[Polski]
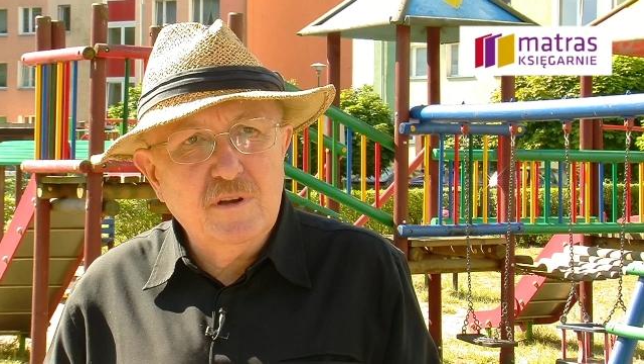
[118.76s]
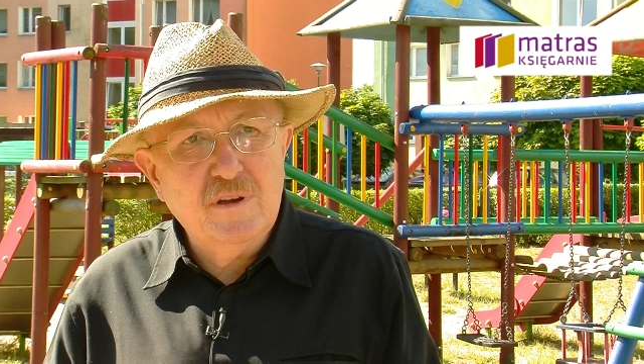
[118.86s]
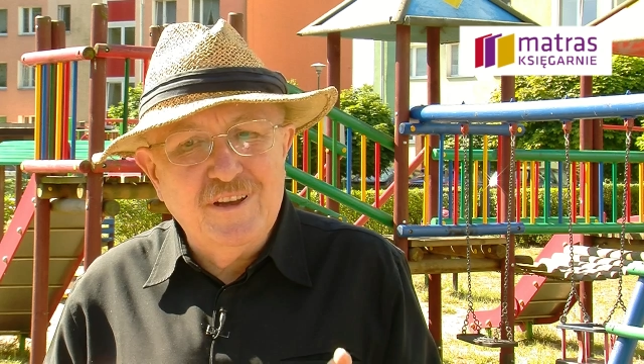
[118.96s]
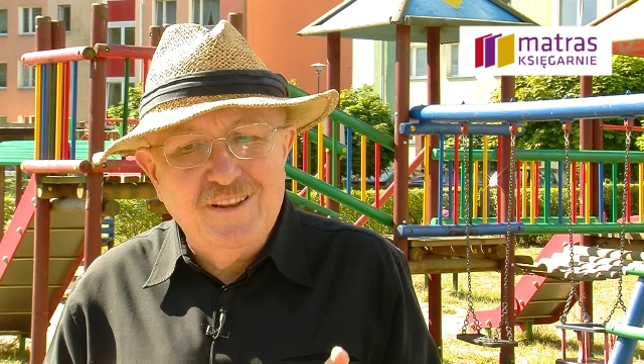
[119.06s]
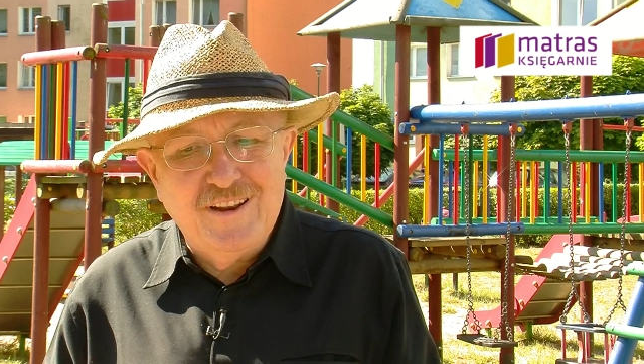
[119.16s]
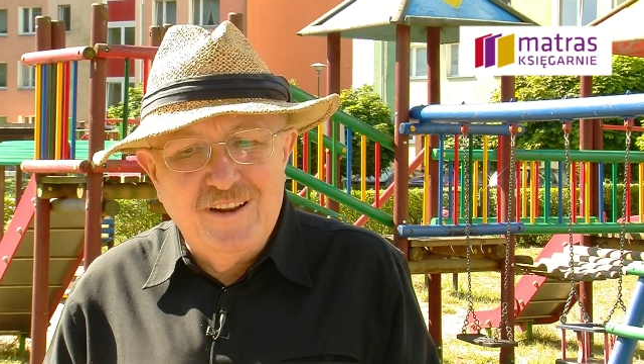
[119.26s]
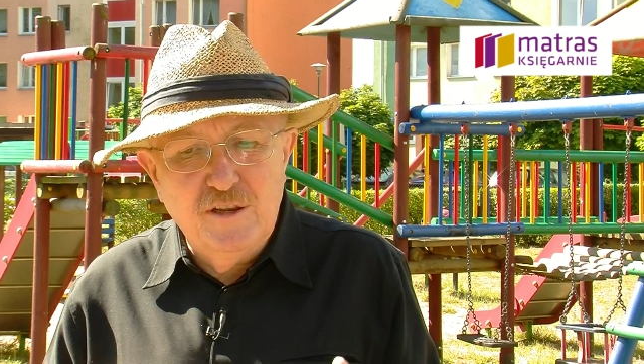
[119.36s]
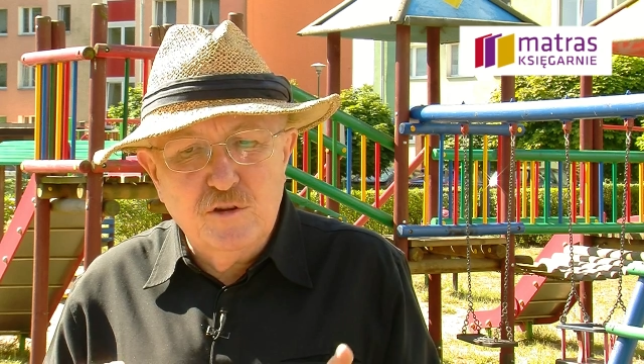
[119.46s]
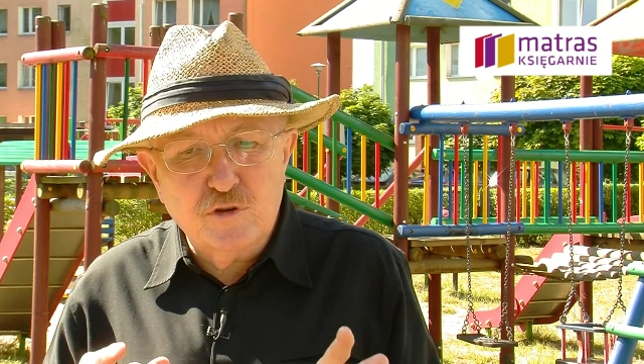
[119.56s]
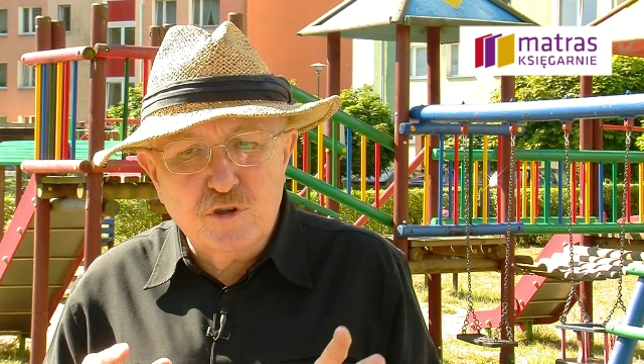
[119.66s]

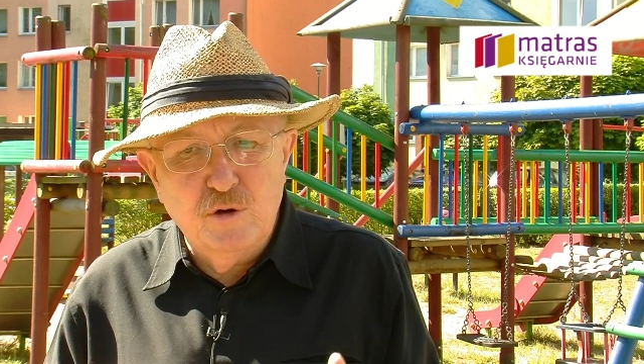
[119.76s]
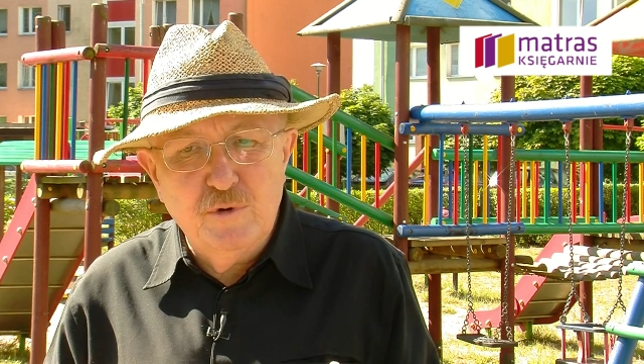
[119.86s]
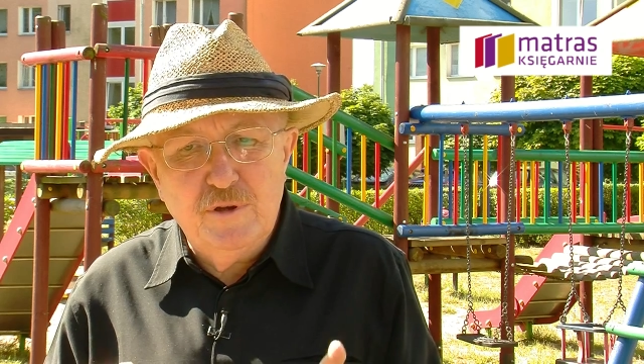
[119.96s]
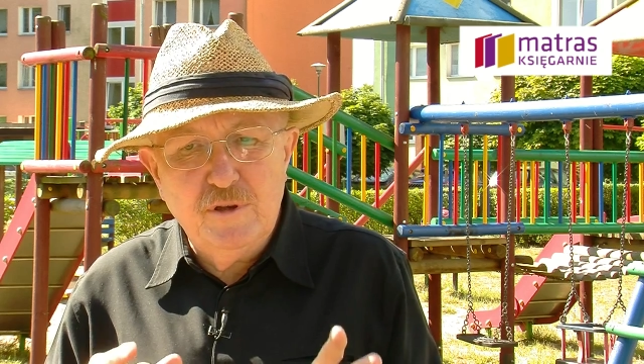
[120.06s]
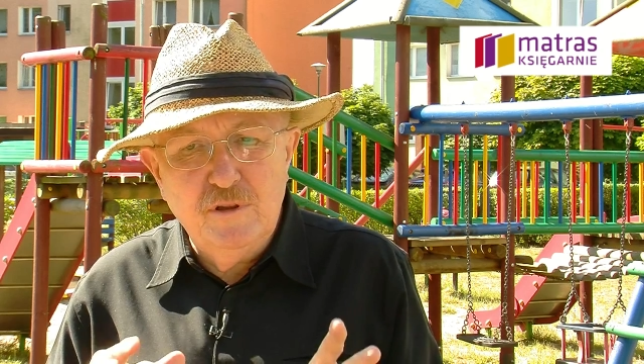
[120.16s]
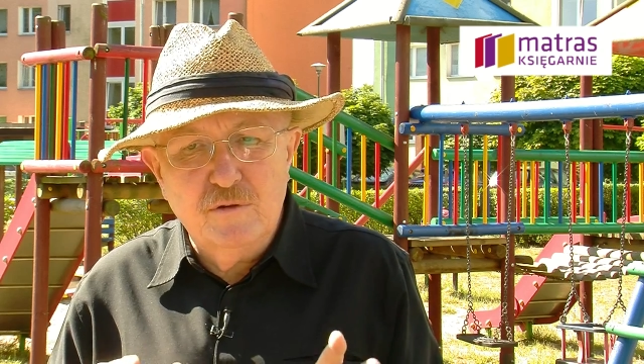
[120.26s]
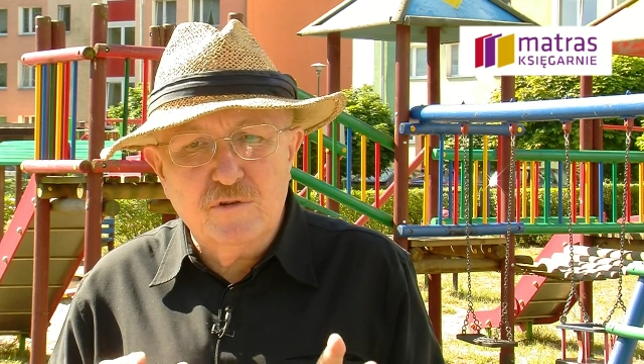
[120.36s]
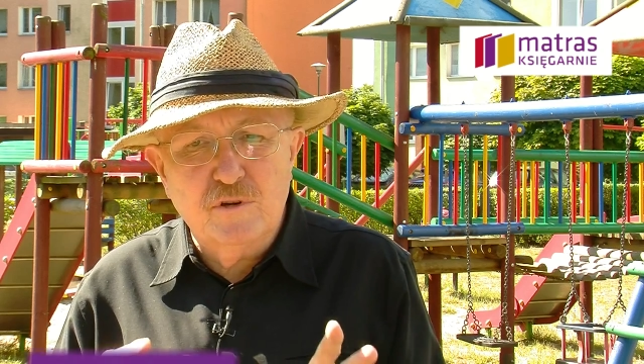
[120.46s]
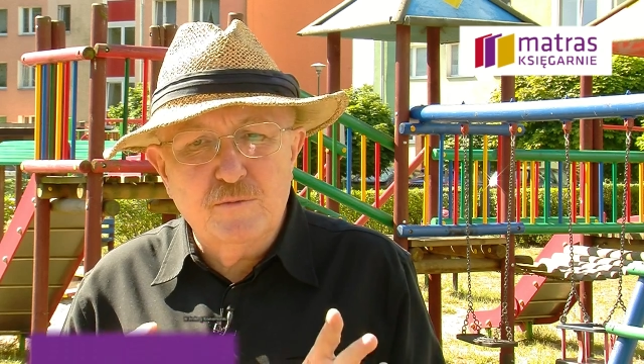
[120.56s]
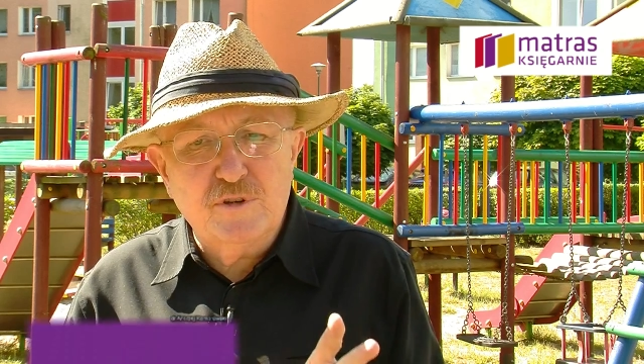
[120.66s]
generalnie do szkoły idą
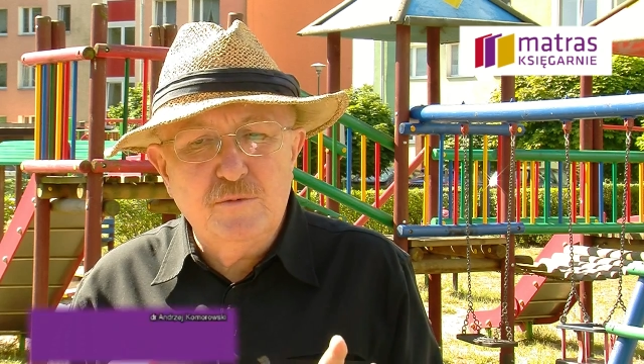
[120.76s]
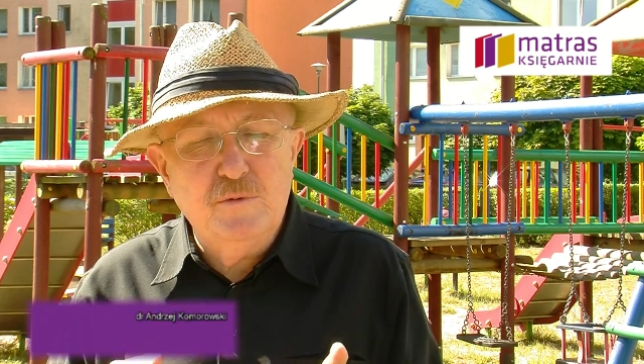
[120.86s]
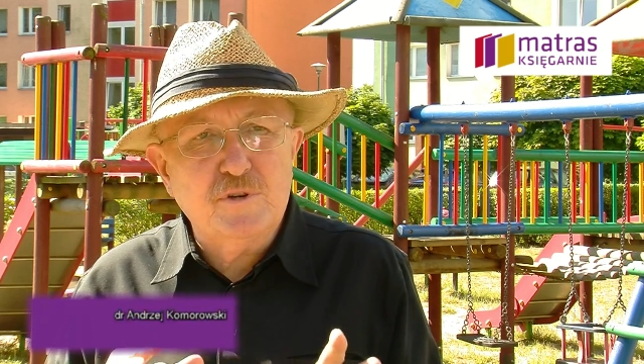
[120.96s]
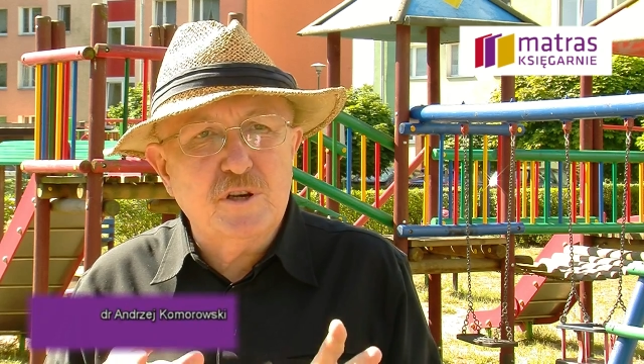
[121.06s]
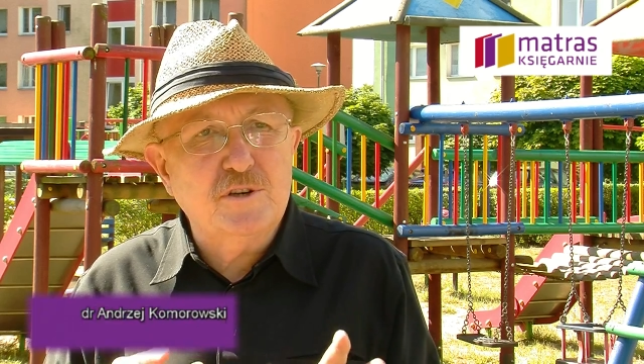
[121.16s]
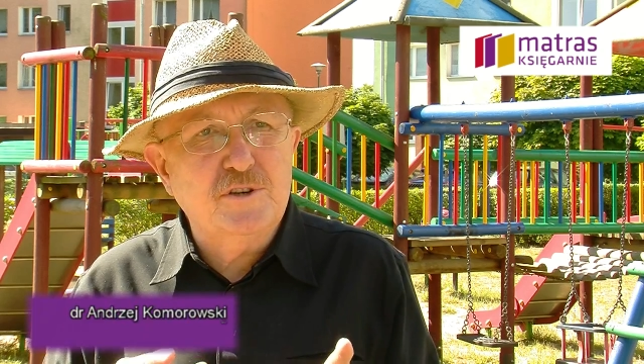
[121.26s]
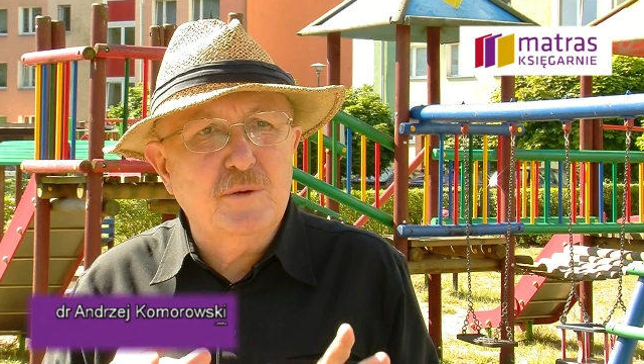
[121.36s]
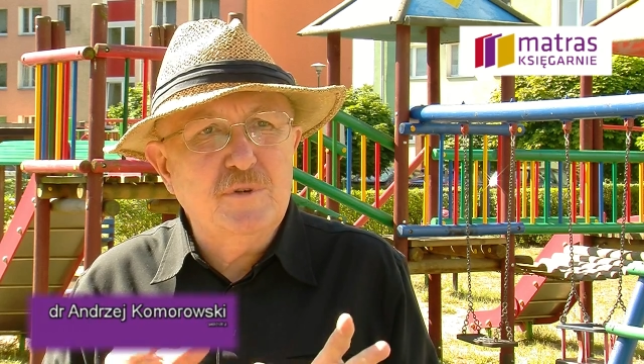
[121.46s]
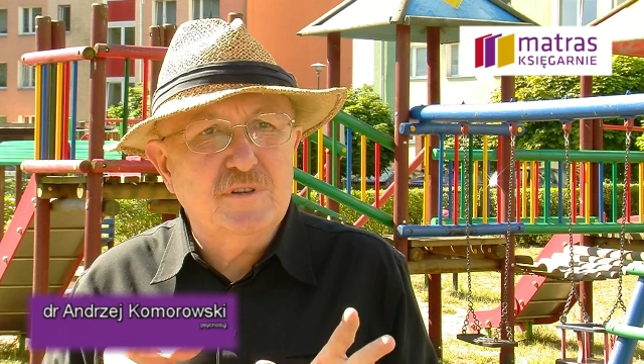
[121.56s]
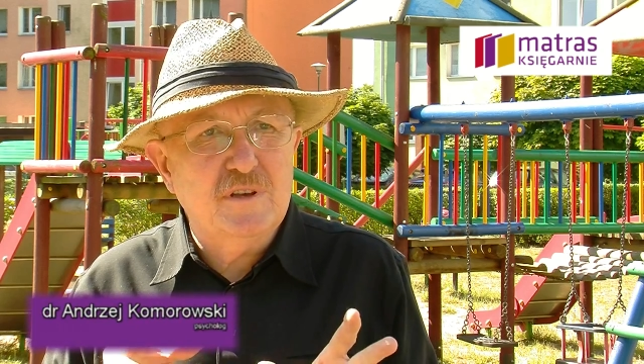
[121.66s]
z olbrzymim
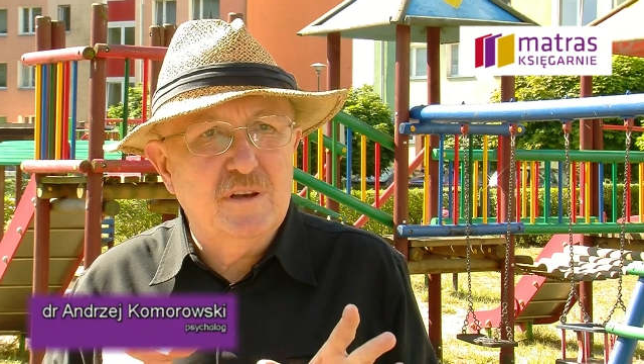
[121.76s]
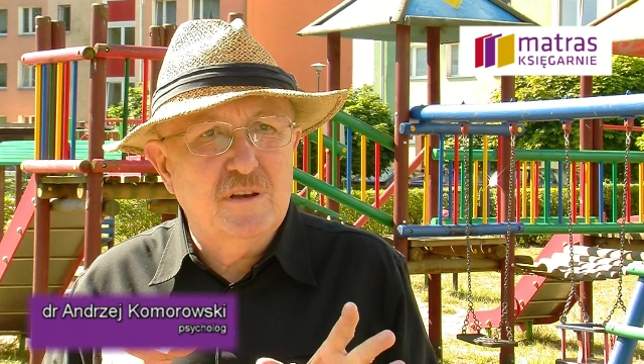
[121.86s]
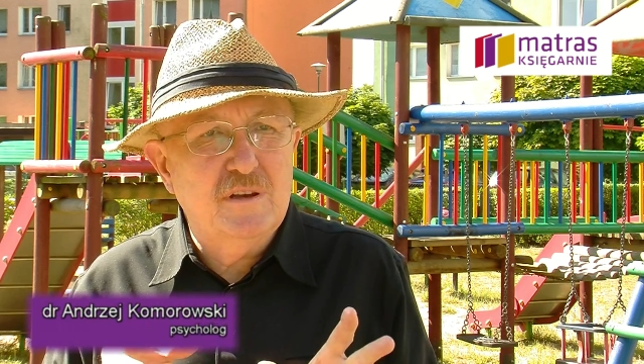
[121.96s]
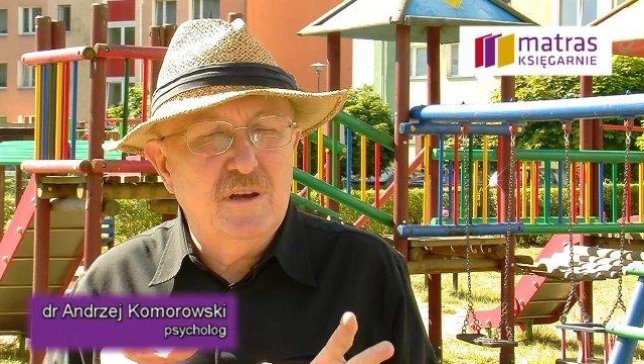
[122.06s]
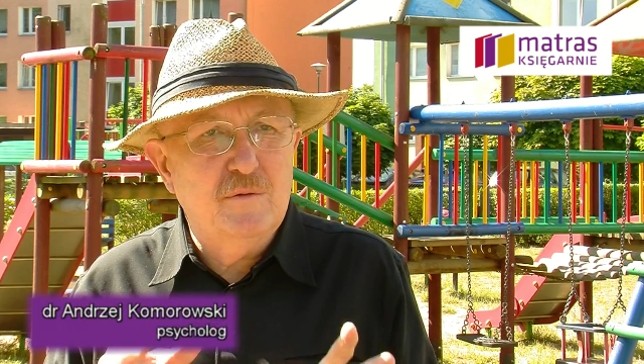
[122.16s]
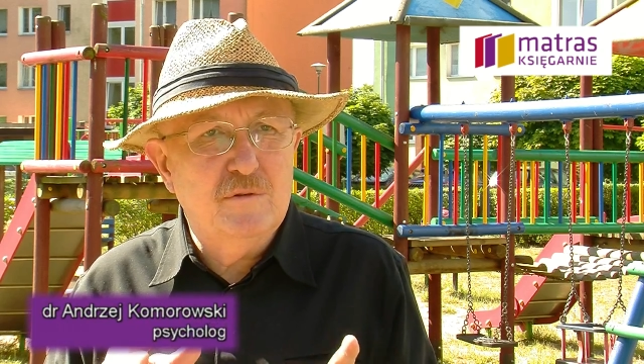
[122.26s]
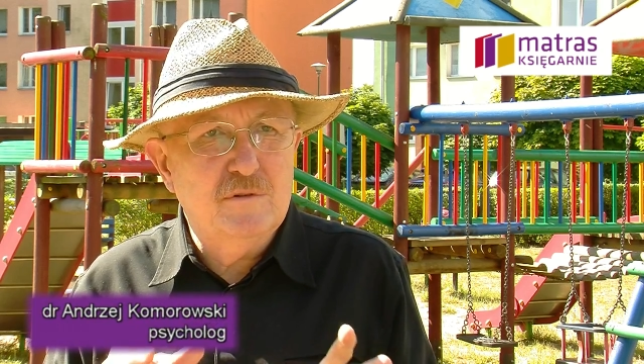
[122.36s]
przeżyciem i z, e, e, e